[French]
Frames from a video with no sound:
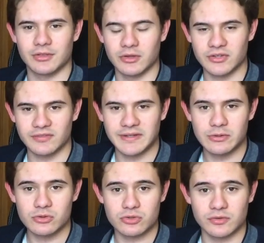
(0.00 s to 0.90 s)
Dans cette
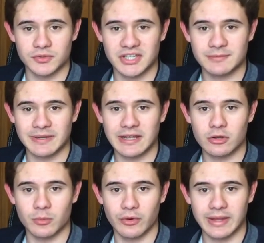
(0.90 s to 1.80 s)
vidéo, je vais vous expliquer
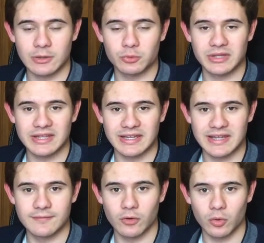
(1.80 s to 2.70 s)
comment écouter des
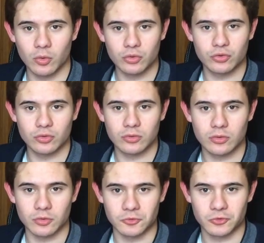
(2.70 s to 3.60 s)
livres audio
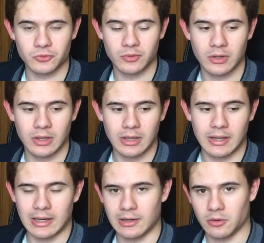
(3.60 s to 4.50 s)
russes.
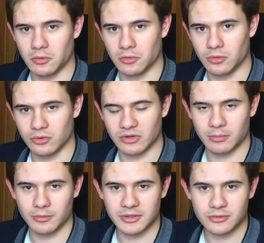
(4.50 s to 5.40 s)
Alors, dans un
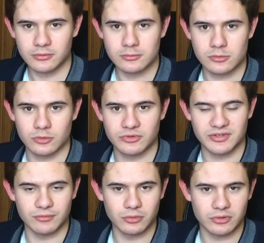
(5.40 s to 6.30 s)
premier temps,
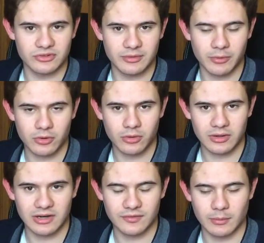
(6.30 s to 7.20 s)
si vous ne connaissez pas
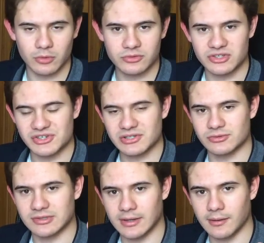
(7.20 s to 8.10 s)
encore l'alphabet russe, sachez que
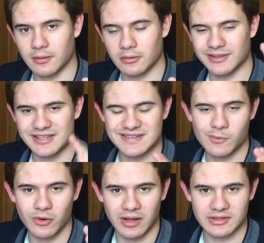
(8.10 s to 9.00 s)
ce sera
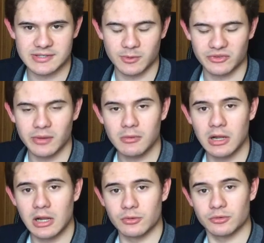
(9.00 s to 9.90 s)
quasiment indispensable,
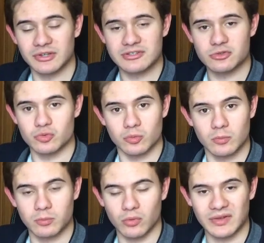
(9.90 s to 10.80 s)
ne serait-ce que
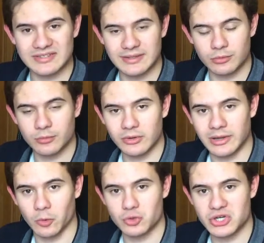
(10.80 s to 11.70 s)
pour faire simplement
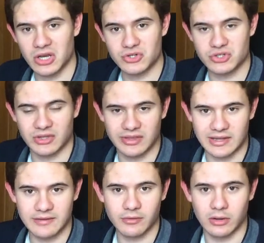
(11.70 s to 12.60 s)
les recherches
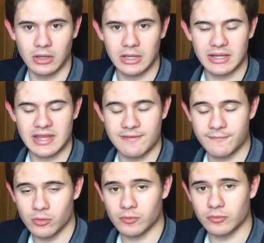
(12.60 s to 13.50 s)
des livres, il
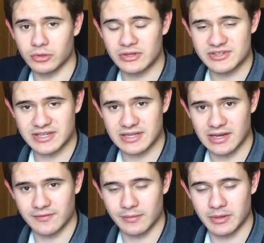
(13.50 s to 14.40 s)
faut que vous connaissiez
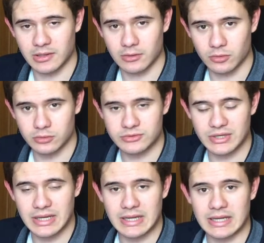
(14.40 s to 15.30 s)
l'alphabet
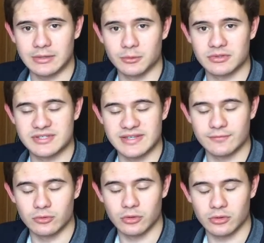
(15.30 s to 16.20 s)
russe. Et donc, si
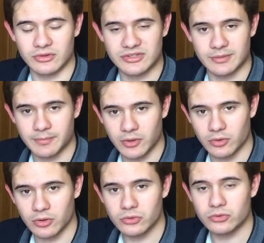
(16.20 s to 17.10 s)
vous ne le connaissez pas
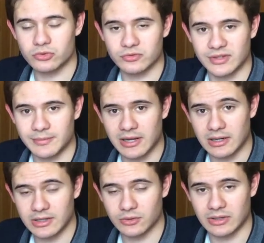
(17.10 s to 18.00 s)
encore, je vous ai mis
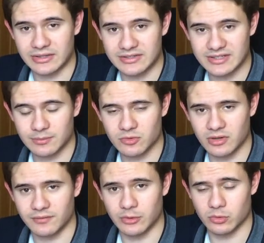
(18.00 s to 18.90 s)
un lien dans la description
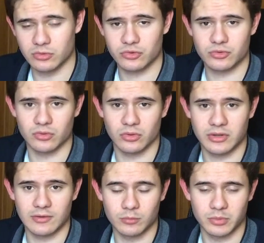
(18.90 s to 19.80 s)
de la vidéo sur
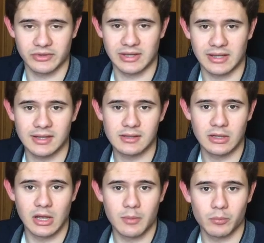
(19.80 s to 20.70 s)
lequel vous pouvez cliquer
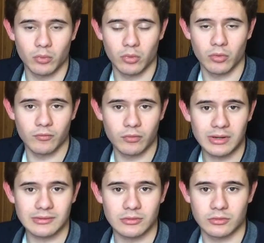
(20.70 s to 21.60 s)
pour euh,
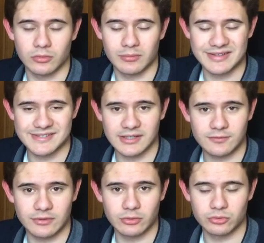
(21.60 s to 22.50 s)
voir euh, ma
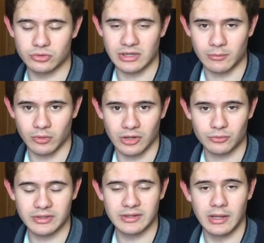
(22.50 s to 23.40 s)
série de vidéos totalement
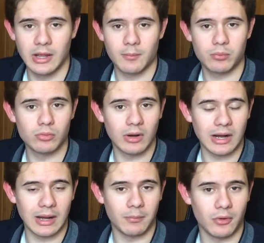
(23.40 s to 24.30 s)
gratuite pour
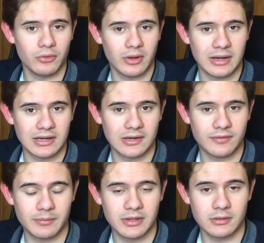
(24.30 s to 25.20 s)
apprendre
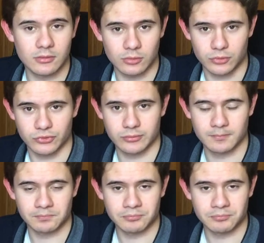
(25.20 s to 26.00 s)
l'alphabet russe.